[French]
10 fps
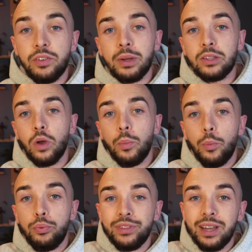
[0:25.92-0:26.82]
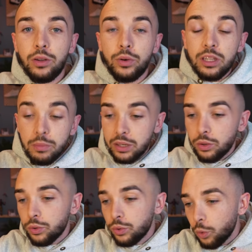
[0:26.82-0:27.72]
fait maintenant un peu plus d'un an et demi
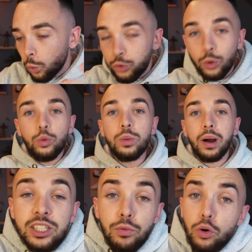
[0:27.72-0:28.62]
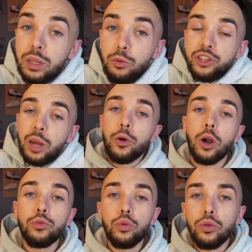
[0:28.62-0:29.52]
que on s'ennuie pas. J'avoue qu'au début, j'étais un peu
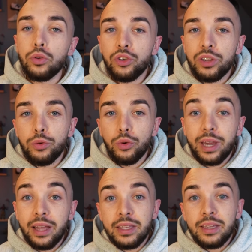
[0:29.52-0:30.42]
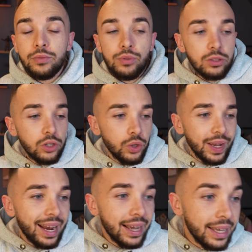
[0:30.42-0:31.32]
comme tout le monde, quand j'ai vu que Kanye voulait sortir
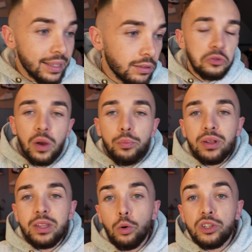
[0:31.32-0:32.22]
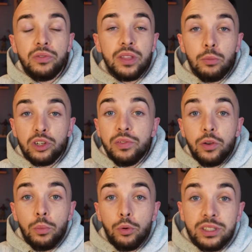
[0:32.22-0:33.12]
une claquette, je me suis un peu interrogé, finalement, j'ai fait
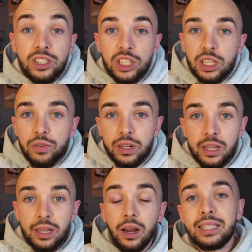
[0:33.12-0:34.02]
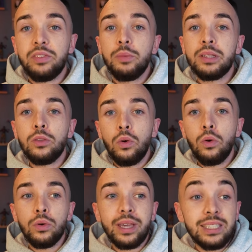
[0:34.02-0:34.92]
l'unboxing, j'ai kiffé le délire. Et ça fait
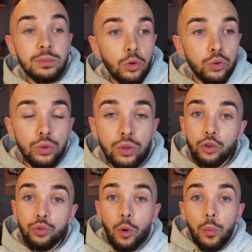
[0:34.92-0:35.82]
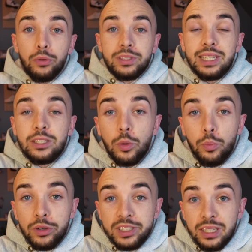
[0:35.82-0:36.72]
maintenant quasiment deux ans que je vous propose des
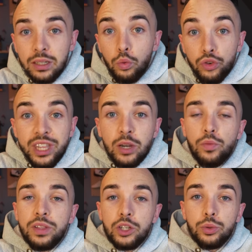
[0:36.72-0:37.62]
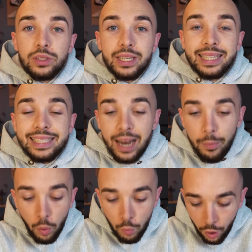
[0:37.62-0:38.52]
unboxings où je découvre des choses. Et c'est là
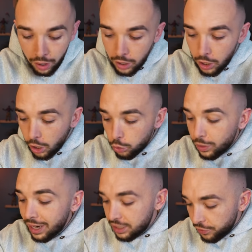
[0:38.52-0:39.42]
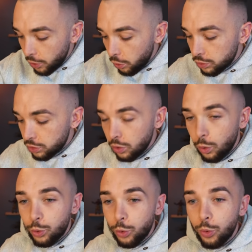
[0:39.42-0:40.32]
pour moi toute la différence
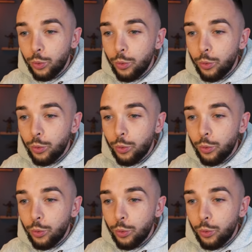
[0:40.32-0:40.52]
entre